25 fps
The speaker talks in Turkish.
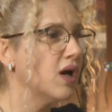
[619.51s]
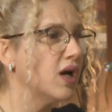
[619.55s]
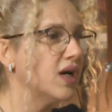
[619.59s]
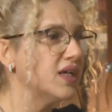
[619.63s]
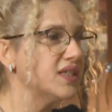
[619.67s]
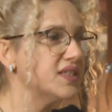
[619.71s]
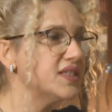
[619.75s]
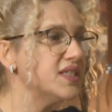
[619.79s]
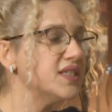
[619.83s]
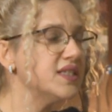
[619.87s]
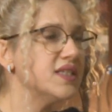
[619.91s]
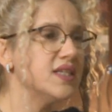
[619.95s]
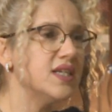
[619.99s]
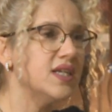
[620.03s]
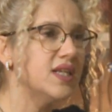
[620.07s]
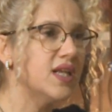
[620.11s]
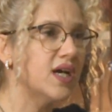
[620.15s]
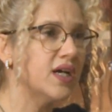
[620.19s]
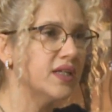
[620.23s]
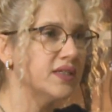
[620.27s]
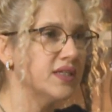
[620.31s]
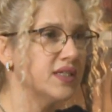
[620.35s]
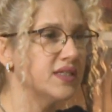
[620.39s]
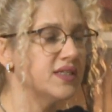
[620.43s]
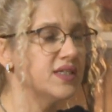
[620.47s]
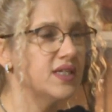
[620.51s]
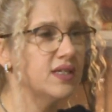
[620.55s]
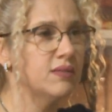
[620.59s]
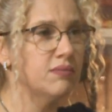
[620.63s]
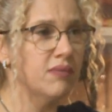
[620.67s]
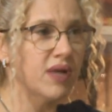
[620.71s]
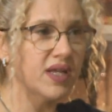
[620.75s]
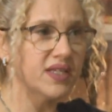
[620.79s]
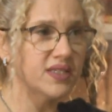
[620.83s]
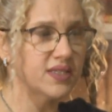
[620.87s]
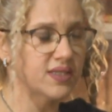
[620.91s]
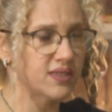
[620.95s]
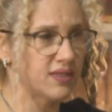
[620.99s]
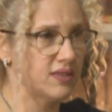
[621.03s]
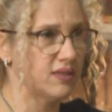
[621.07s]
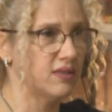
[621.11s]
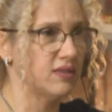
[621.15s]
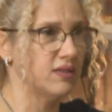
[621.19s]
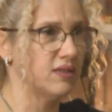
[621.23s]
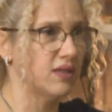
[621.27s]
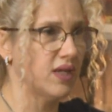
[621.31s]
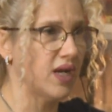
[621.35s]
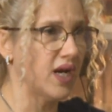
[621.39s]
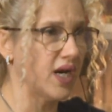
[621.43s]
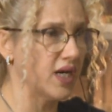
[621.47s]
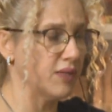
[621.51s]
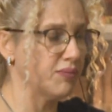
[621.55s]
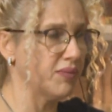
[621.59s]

aziz ilan edilmez e,